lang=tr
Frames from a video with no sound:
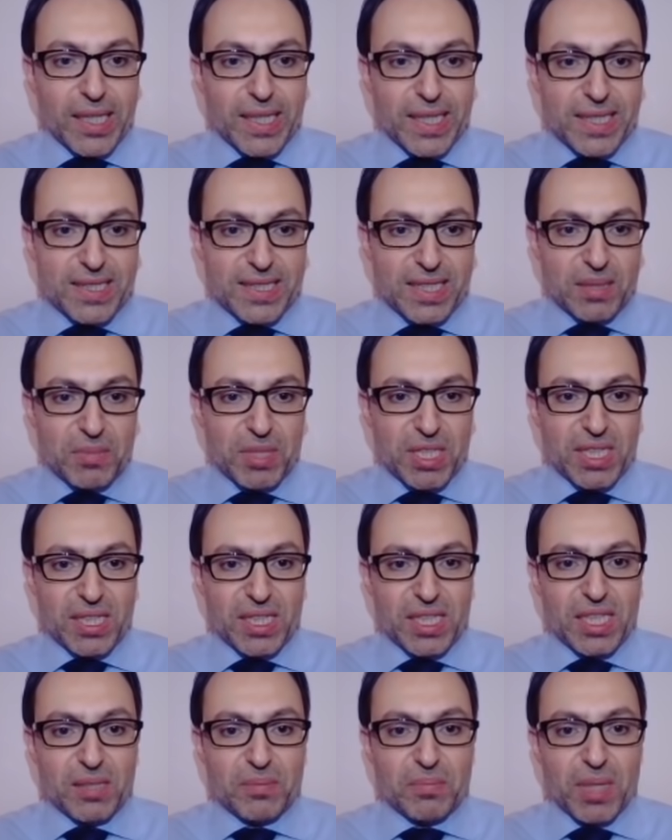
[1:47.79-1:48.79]

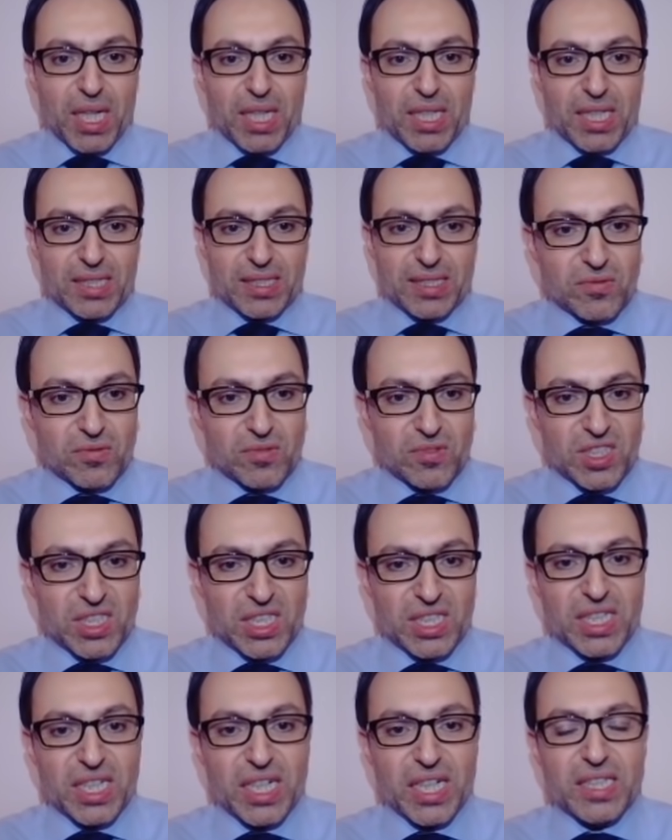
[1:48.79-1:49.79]
ISM'in imalat
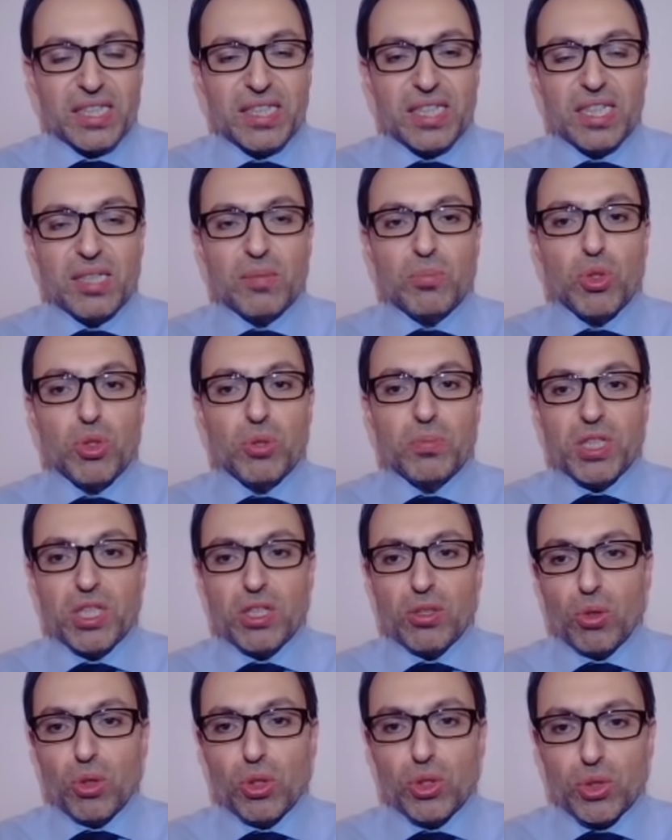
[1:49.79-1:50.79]
sanayindeki
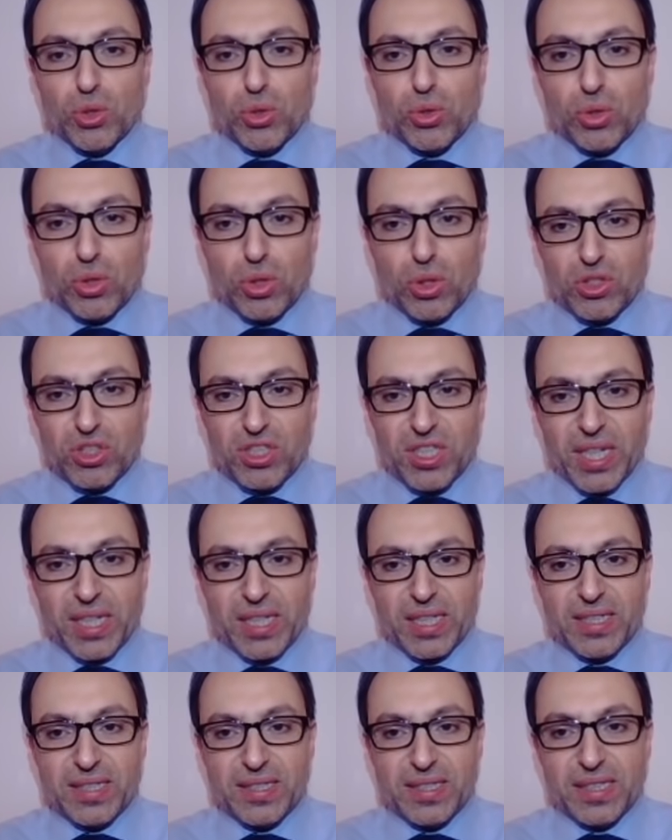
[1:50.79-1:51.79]
büyümeyi ölçtüğü
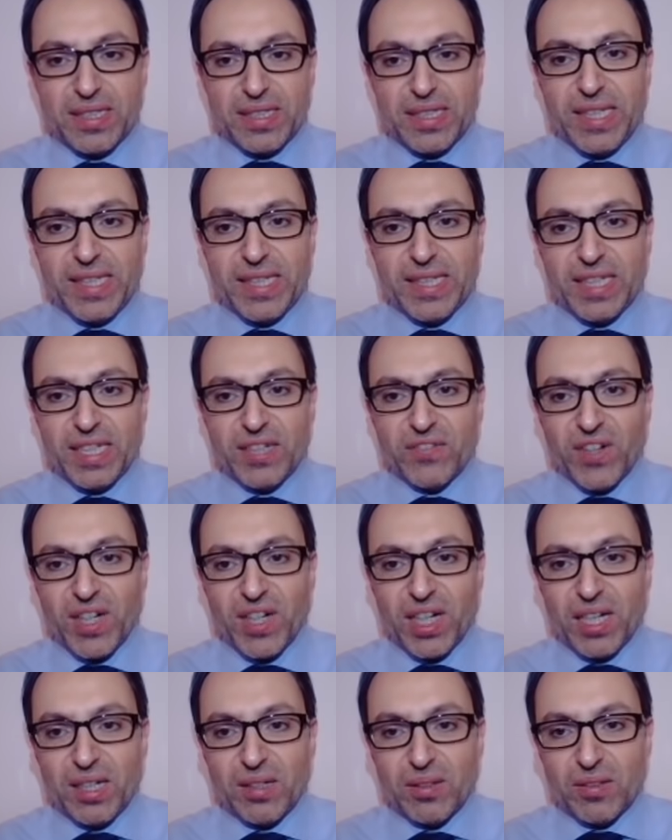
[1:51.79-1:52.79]
göstergesi ilk
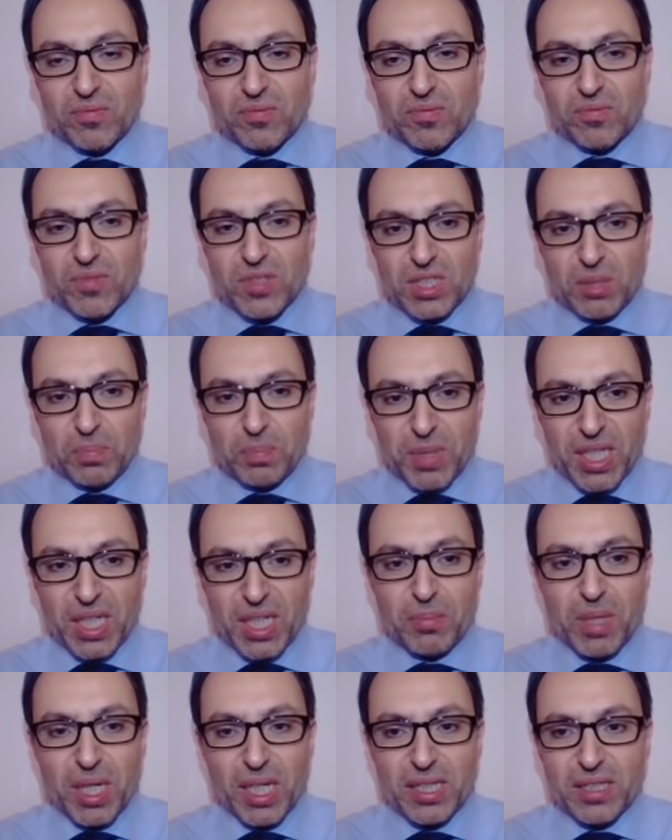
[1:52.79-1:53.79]
defa işte
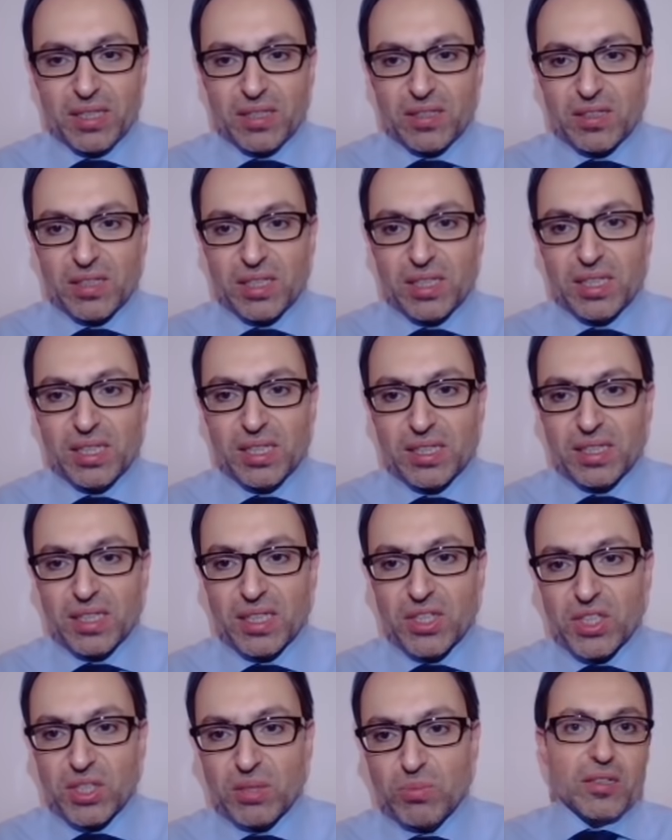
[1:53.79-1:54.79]
PMI yıllık
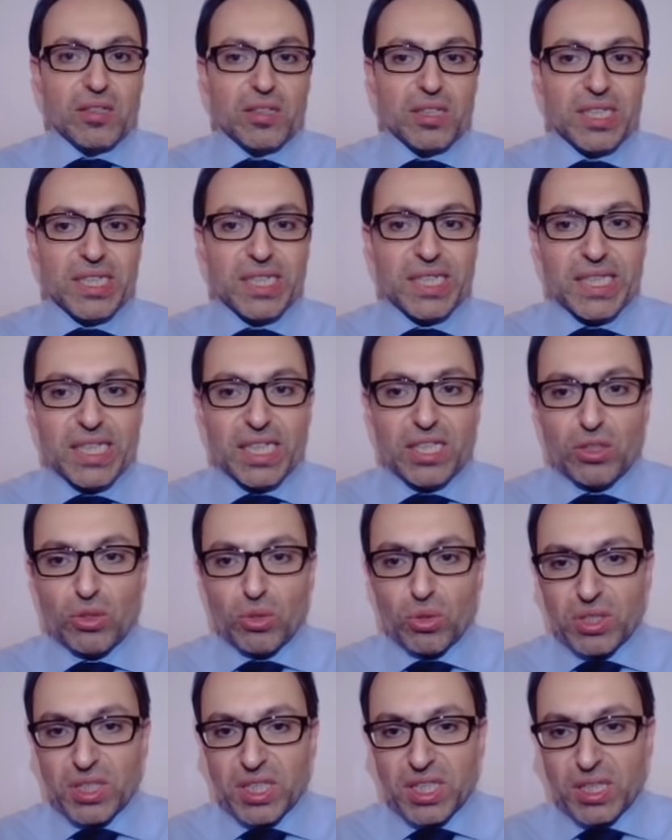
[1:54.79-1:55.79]
değişim
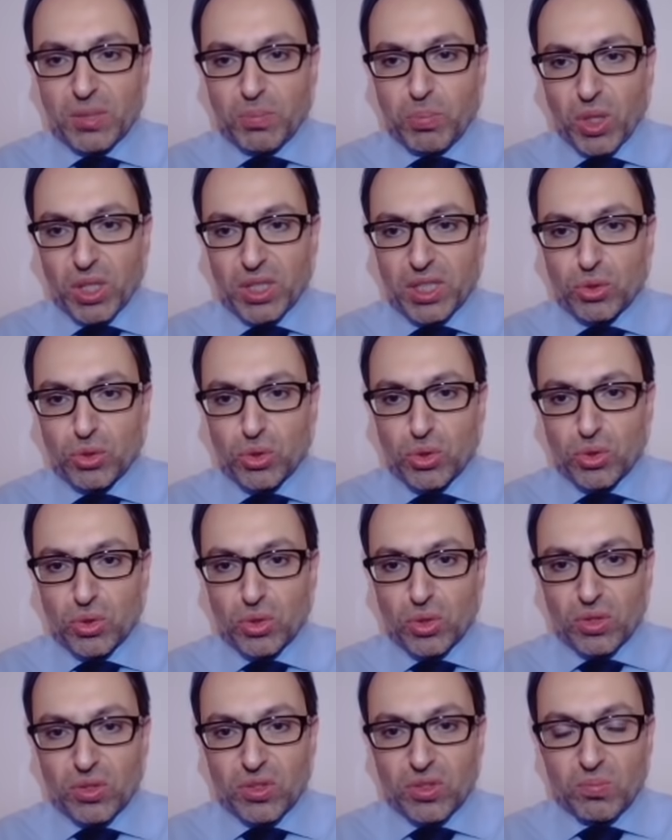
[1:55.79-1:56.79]
47.2 puana
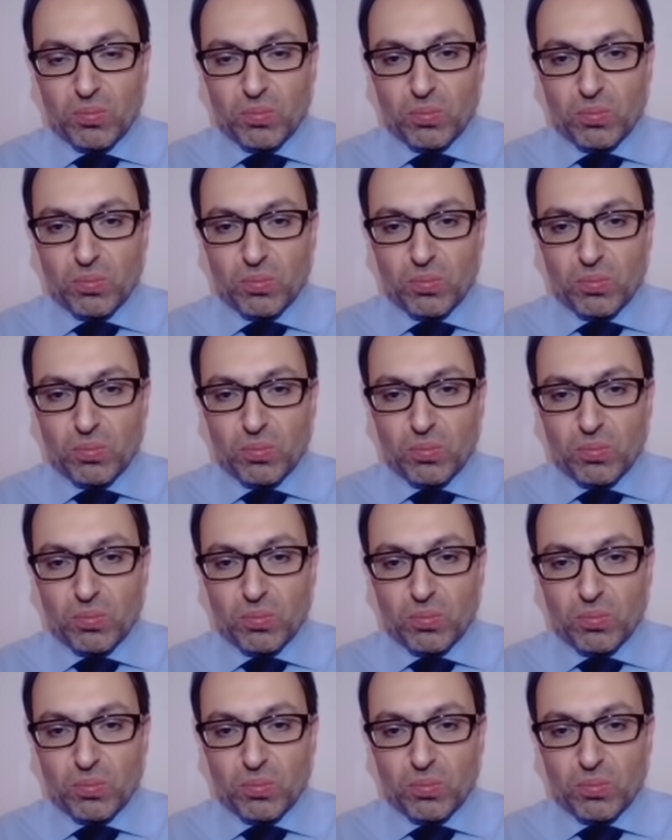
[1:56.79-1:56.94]
düştü.